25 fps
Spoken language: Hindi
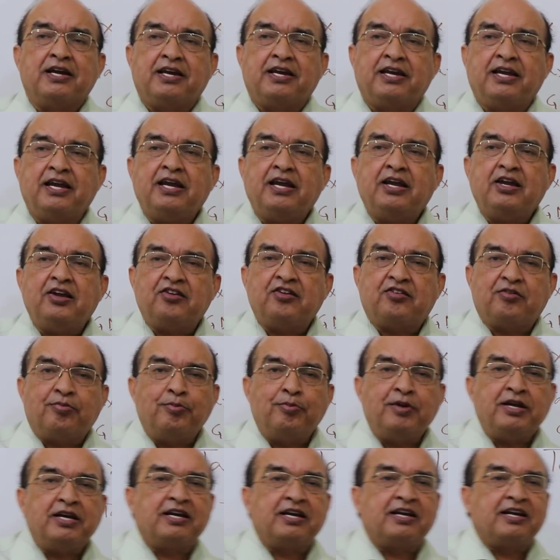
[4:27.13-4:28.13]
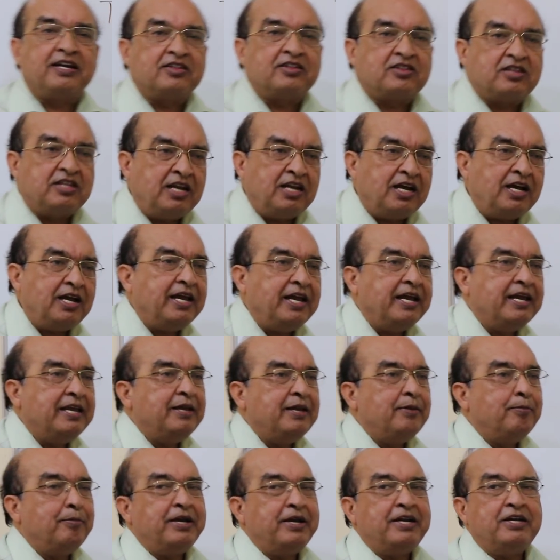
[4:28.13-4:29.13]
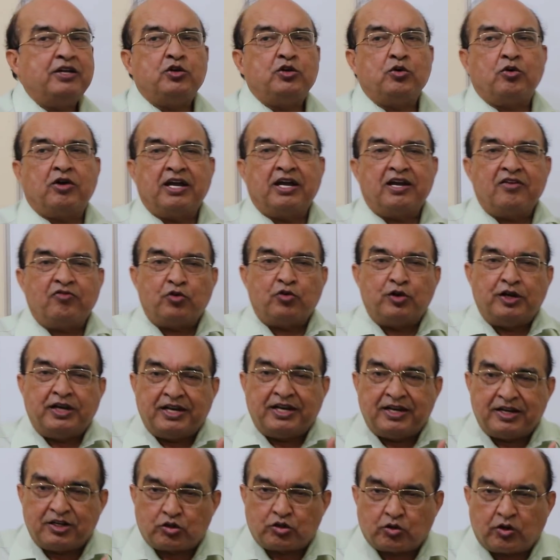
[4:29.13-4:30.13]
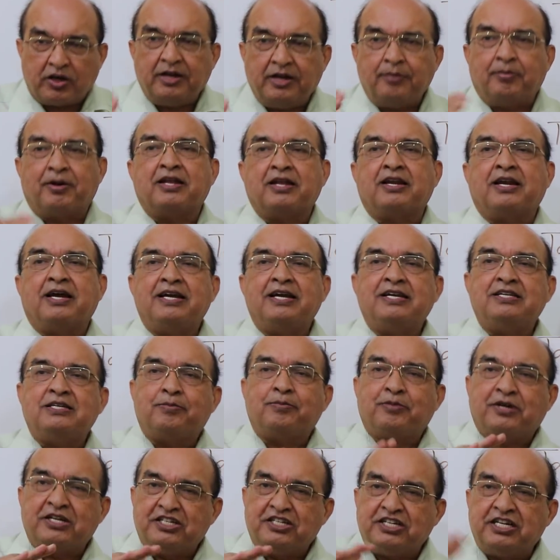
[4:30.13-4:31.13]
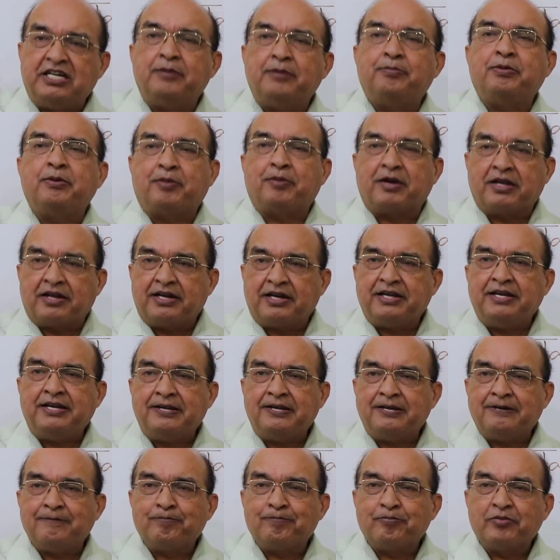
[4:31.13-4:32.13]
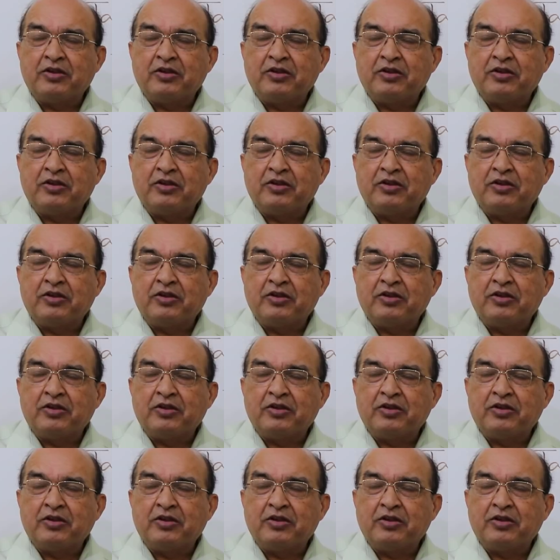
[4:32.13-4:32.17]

कि इसमें कितना एलिमेंट जो है वो नेचुरली बढ़ रहा है जबकि जीडीपी बढ़ रही है